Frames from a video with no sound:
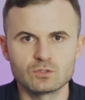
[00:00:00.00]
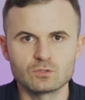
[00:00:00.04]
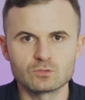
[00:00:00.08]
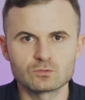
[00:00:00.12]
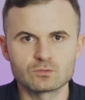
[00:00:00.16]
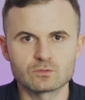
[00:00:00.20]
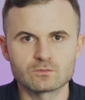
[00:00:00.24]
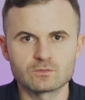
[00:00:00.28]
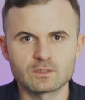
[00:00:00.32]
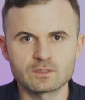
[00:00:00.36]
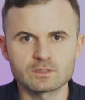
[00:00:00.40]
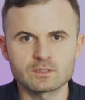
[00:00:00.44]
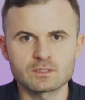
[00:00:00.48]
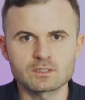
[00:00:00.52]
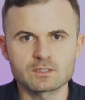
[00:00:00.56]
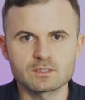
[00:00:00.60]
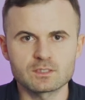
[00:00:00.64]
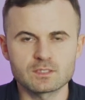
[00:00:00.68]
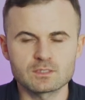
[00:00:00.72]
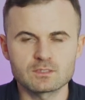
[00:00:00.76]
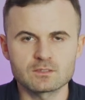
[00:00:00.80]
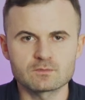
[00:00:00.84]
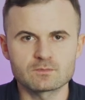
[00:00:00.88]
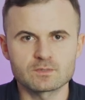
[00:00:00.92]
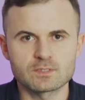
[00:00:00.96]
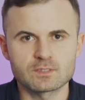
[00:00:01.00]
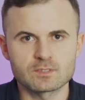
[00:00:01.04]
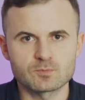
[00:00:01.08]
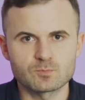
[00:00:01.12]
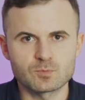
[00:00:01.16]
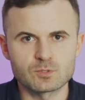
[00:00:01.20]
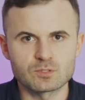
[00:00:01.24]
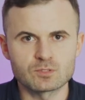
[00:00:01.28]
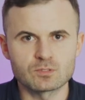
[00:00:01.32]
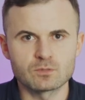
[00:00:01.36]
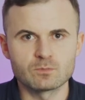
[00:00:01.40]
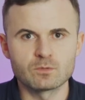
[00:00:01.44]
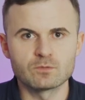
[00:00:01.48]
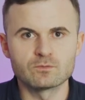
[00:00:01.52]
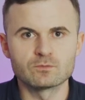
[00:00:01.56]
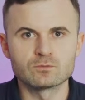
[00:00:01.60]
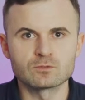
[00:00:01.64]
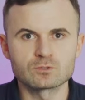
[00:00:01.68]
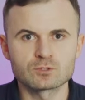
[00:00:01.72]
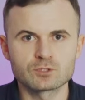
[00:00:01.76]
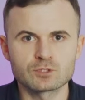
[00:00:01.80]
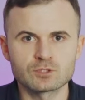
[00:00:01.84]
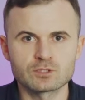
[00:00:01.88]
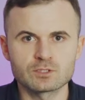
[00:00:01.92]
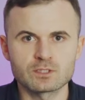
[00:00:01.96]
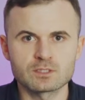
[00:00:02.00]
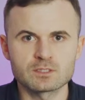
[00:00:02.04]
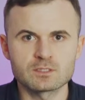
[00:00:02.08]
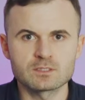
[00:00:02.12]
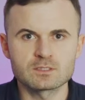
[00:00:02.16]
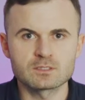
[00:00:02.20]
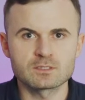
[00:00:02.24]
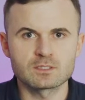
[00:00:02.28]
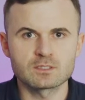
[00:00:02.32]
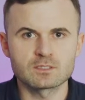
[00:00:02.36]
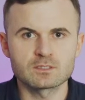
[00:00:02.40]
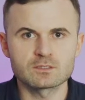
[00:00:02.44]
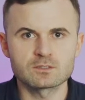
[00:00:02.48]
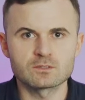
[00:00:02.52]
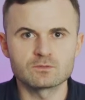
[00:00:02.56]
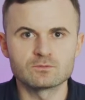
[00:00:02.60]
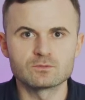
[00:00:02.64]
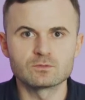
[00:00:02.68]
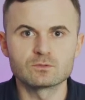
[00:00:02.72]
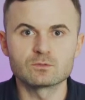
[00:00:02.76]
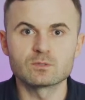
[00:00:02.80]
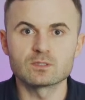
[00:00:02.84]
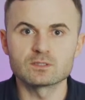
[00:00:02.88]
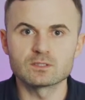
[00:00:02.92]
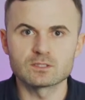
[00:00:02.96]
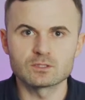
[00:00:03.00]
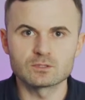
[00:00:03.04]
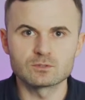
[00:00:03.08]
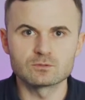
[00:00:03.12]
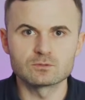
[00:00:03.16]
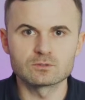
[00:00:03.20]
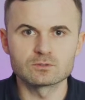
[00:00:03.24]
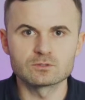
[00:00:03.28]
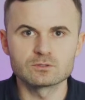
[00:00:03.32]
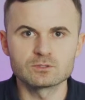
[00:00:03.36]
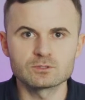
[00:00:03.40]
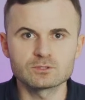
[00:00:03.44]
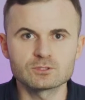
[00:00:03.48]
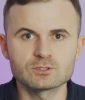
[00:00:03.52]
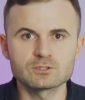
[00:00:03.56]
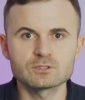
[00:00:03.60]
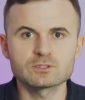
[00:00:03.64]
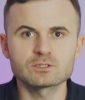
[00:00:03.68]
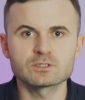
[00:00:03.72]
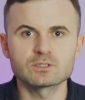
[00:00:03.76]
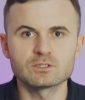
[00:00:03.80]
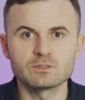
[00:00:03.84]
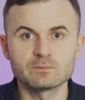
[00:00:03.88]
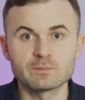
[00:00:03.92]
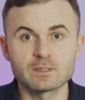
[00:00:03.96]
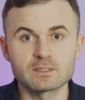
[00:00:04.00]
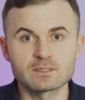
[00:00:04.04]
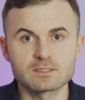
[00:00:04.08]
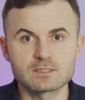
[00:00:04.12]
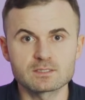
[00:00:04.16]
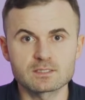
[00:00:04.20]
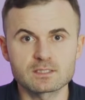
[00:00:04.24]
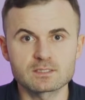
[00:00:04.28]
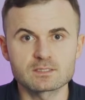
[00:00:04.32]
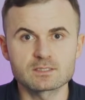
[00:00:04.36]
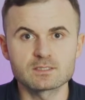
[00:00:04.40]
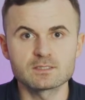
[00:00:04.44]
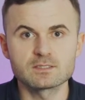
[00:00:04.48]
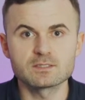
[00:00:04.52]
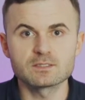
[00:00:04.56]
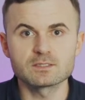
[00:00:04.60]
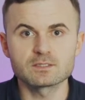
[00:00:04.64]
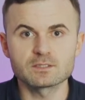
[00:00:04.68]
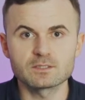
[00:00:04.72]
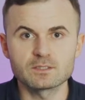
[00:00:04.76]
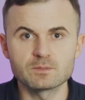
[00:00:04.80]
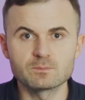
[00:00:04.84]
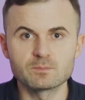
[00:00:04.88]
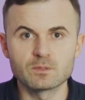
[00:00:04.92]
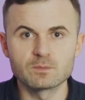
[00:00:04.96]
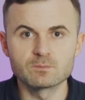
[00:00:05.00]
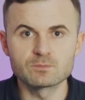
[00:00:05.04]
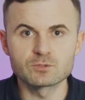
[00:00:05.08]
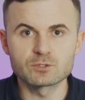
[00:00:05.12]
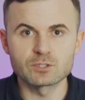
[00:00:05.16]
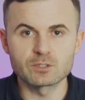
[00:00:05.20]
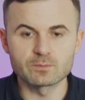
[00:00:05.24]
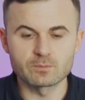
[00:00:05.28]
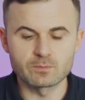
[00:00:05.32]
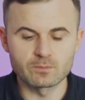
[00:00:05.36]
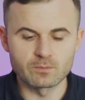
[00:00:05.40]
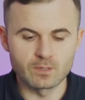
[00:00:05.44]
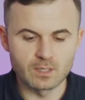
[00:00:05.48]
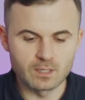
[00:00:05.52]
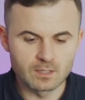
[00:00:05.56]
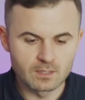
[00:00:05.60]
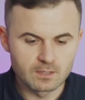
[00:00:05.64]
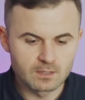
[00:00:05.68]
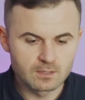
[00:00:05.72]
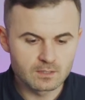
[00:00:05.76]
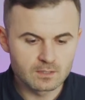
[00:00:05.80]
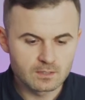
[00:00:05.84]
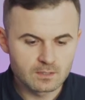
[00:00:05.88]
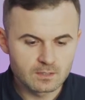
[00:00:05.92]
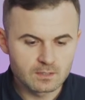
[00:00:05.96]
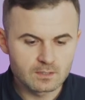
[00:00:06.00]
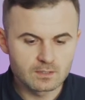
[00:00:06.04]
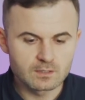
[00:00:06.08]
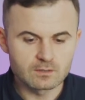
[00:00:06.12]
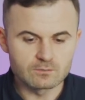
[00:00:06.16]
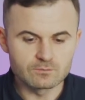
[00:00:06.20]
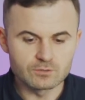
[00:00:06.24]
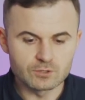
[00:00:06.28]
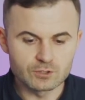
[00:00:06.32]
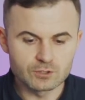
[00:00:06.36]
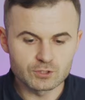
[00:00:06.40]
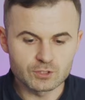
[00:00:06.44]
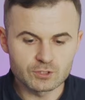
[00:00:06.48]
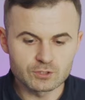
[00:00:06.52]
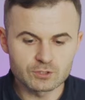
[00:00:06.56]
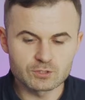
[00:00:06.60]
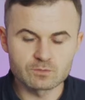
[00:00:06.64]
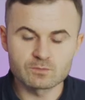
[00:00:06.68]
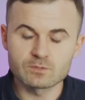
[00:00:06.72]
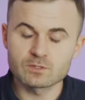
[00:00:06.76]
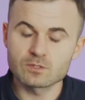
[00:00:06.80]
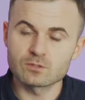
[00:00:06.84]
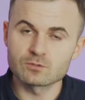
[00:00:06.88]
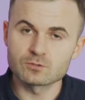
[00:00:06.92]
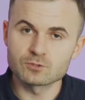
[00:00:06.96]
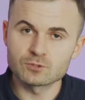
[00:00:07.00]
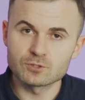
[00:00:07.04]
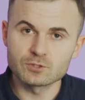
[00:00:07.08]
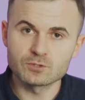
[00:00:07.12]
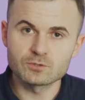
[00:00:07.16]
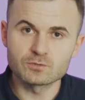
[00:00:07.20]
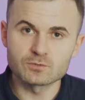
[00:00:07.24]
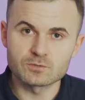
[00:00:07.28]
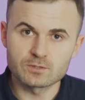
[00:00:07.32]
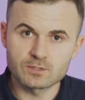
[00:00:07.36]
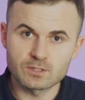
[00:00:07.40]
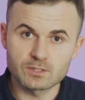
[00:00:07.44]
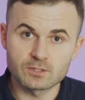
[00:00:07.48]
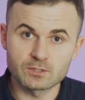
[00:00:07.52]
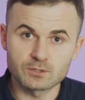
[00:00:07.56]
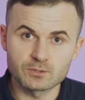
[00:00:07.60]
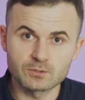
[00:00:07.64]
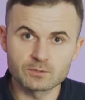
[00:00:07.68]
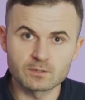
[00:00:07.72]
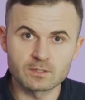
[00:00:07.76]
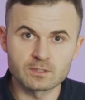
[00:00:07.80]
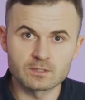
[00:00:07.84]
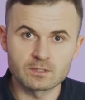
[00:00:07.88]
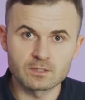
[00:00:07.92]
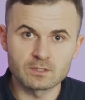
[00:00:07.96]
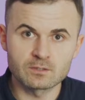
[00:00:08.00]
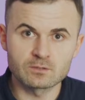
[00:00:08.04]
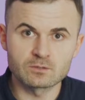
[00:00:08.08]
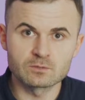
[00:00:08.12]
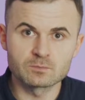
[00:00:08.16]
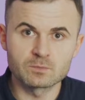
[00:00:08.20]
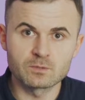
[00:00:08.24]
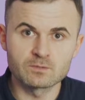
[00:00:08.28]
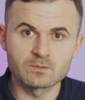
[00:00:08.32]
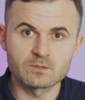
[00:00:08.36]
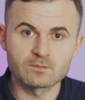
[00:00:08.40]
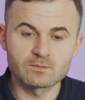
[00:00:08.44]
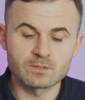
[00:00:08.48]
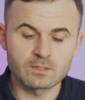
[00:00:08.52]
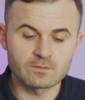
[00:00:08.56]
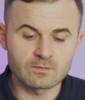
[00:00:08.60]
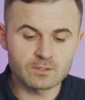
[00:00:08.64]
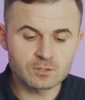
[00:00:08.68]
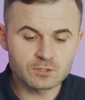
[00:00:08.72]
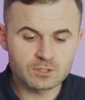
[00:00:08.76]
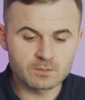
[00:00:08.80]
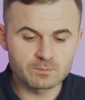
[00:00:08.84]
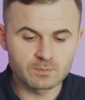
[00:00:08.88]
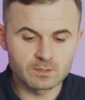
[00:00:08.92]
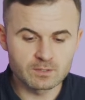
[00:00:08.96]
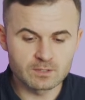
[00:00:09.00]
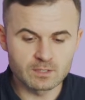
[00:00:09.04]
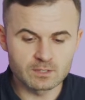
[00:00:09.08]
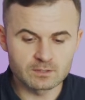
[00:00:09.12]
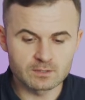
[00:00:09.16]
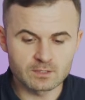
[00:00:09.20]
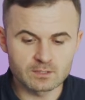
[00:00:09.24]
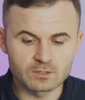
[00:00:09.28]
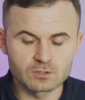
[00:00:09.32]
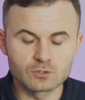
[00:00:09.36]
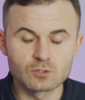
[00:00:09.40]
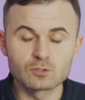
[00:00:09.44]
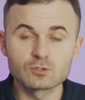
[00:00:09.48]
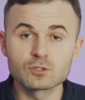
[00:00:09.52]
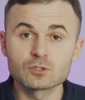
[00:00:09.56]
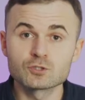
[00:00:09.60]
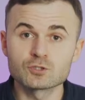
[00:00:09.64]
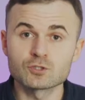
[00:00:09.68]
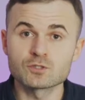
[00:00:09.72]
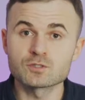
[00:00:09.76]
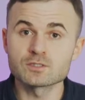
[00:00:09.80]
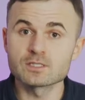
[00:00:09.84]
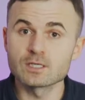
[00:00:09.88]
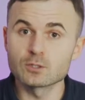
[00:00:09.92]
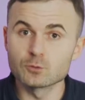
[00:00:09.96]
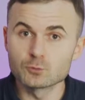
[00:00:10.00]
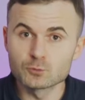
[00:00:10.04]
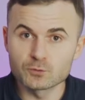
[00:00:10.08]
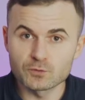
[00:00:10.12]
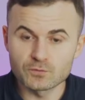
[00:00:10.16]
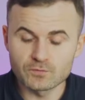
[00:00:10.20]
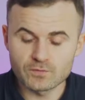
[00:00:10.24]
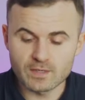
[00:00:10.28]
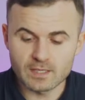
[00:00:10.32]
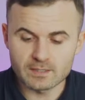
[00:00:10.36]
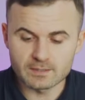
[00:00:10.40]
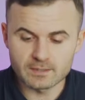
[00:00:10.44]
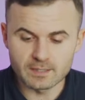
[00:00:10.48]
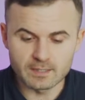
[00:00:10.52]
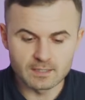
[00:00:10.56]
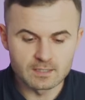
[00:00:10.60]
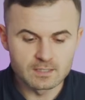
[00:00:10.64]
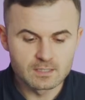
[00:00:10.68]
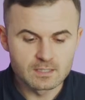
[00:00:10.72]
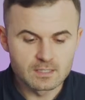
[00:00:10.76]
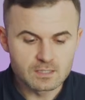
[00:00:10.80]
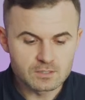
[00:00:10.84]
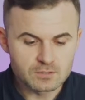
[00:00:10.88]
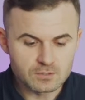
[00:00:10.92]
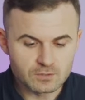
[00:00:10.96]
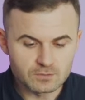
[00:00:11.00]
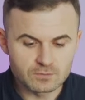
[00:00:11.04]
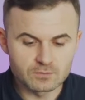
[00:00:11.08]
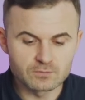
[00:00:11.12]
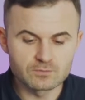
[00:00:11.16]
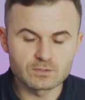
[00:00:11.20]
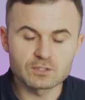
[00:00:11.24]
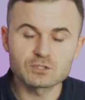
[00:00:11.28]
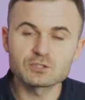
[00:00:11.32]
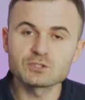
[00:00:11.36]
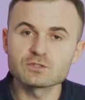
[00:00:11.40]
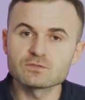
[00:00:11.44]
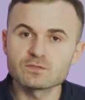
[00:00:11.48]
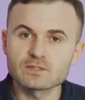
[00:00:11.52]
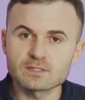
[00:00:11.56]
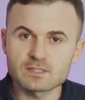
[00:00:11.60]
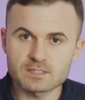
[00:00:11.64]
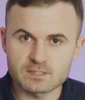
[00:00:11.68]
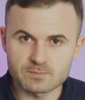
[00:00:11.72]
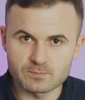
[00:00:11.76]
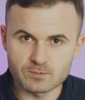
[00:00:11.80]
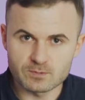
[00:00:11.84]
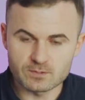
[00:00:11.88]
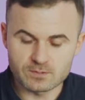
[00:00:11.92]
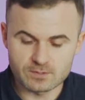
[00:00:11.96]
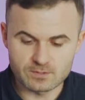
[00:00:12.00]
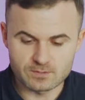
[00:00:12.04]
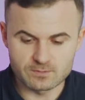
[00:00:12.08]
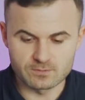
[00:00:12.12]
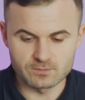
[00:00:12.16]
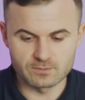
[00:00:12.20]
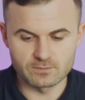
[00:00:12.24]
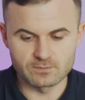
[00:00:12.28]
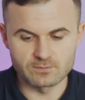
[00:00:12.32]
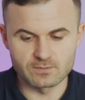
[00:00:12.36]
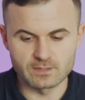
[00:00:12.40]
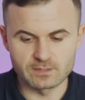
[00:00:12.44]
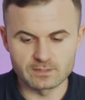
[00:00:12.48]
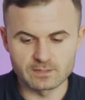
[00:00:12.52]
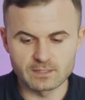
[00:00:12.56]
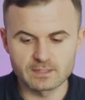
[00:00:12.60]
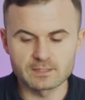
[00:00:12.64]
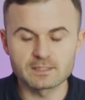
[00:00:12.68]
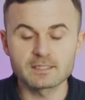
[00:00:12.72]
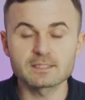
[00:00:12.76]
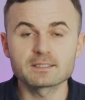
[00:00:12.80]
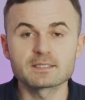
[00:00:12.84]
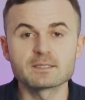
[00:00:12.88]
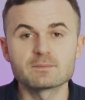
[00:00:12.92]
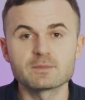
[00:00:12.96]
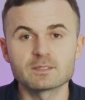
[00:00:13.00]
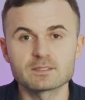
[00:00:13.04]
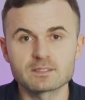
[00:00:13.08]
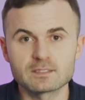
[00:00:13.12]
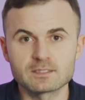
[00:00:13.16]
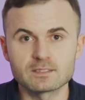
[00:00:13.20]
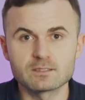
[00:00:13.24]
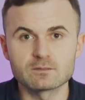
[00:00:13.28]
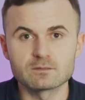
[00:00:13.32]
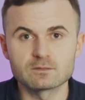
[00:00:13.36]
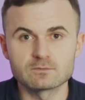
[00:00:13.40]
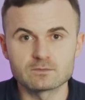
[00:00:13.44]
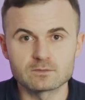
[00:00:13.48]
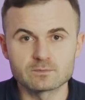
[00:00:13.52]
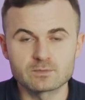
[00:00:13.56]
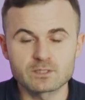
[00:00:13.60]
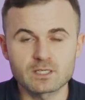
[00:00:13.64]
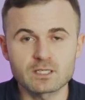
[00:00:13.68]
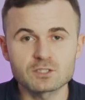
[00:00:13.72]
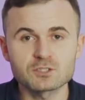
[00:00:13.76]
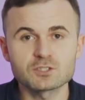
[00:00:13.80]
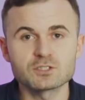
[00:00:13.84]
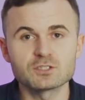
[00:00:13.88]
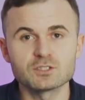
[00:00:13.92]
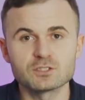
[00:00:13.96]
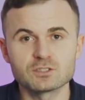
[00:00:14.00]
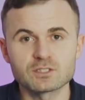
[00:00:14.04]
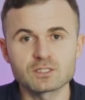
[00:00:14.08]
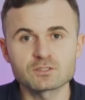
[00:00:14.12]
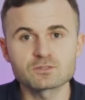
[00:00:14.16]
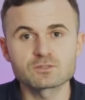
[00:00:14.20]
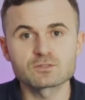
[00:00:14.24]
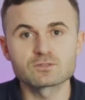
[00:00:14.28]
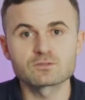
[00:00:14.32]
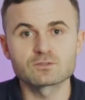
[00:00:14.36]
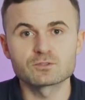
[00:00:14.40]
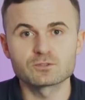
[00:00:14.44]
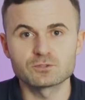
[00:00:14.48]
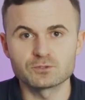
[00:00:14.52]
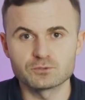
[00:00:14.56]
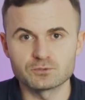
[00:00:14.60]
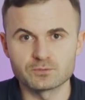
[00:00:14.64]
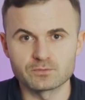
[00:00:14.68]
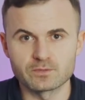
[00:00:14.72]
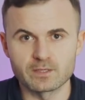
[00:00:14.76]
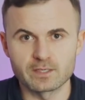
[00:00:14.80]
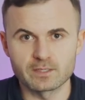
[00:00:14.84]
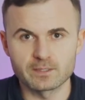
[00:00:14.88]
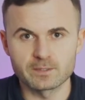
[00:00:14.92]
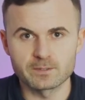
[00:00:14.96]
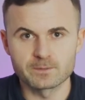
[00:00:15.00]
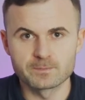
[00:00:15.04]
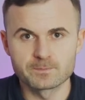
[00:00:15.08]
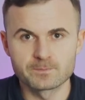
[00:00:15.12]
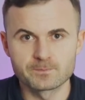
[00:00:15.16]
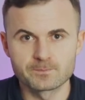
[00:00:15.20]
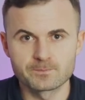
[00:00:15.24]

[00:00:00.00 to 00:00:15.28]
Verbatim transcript: Lutowanie jest jednym ze sposobów łączenia instalacji w układach chłodniczych, klimatyzacyjnych i pomp ciepła. W dzisiejszym odcinku serii QA odpowiem na Wasze pytania dotyczące lutowania. Co to właściwie jest proces lutowania, jakie materiały wybrać i na co zwrócić uwagę.